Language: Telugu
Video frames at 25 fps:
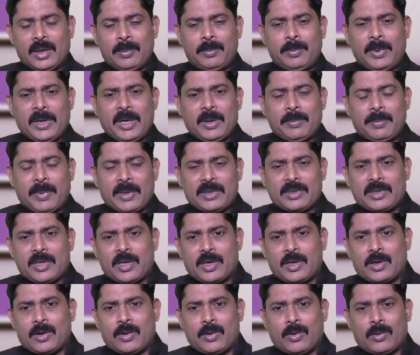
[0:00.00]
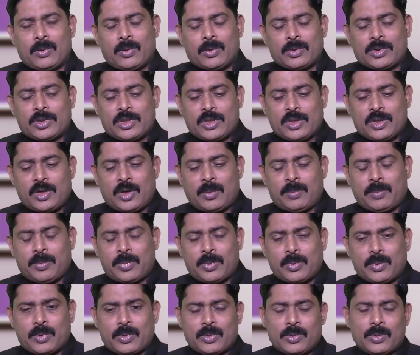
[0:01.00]
ఎబ్రి పత్రికలోకి
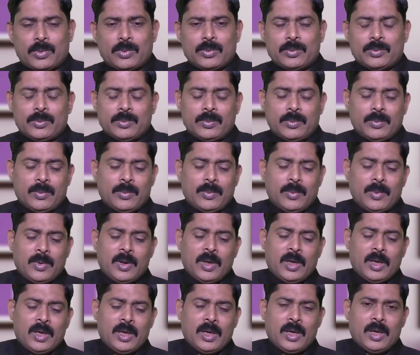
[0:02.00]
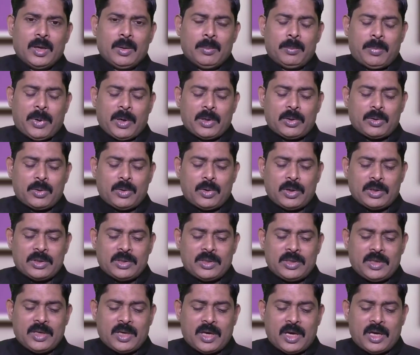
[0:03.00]
వచ్చినప్పుడు పదో
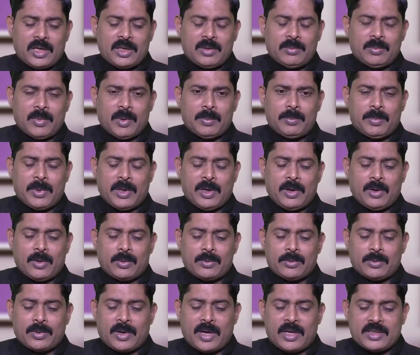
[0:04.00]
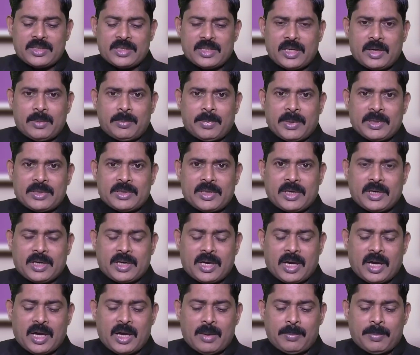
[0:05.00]
అధ్యాయం ఎబ్రిలకు రాసిన
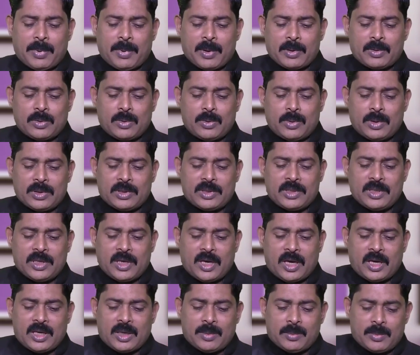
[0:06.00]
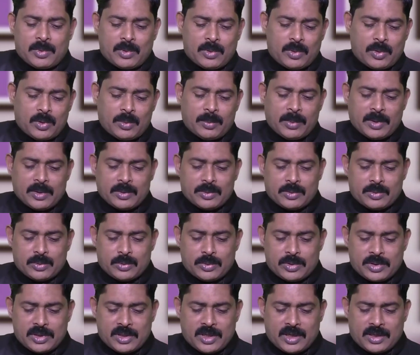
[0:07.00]
పత్రిక పదో అధ్యాయములో మనం
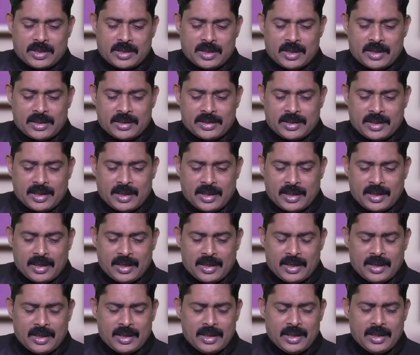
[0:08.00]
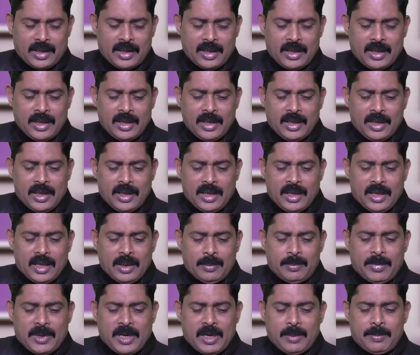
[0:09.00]
చూసినట్లయితే
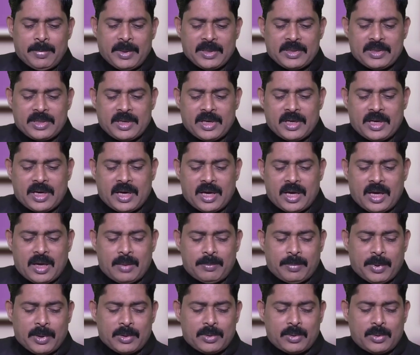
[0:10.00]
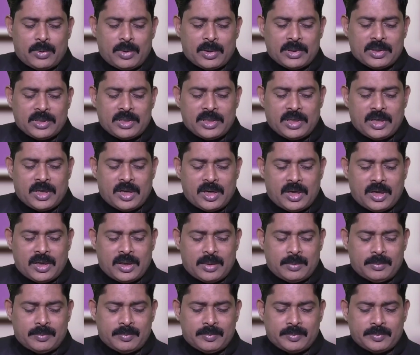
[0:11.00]
ఎబ్రి పత్రిక పదో
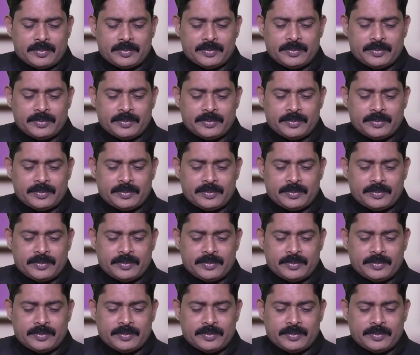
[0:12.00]
అధ్యాయం